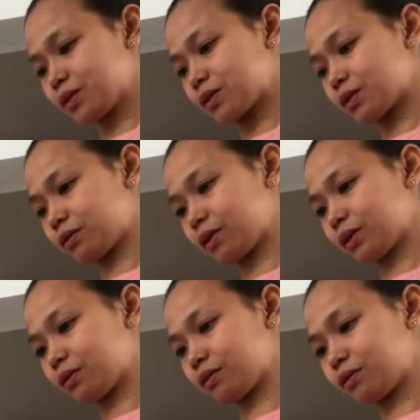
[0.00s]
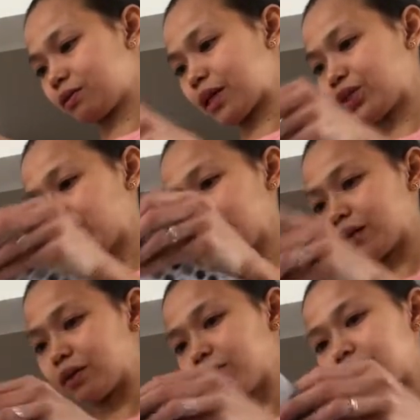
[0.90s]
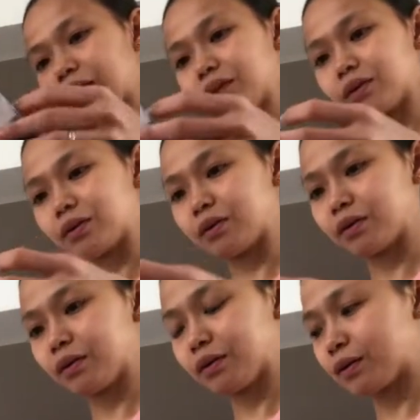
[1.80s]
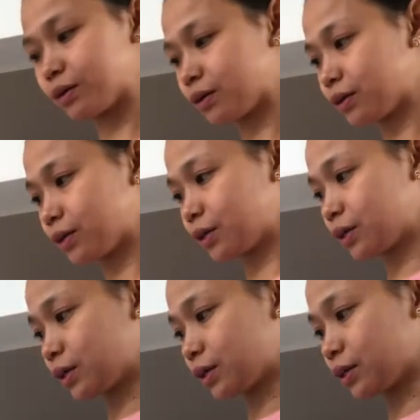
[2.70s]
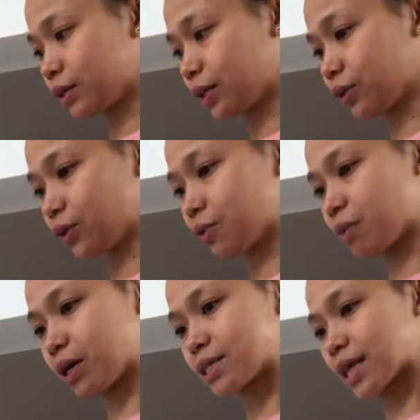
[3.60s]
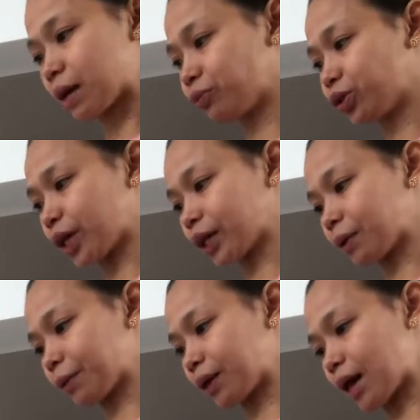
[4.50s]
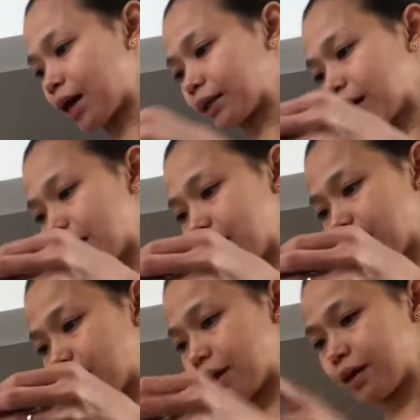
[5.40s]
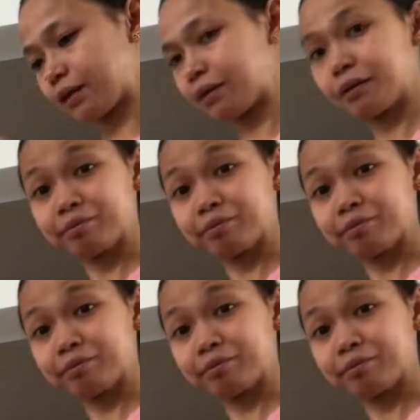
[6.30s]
So, itong agenda ko na ito. Nandito yung mga subject na pag-aaralan.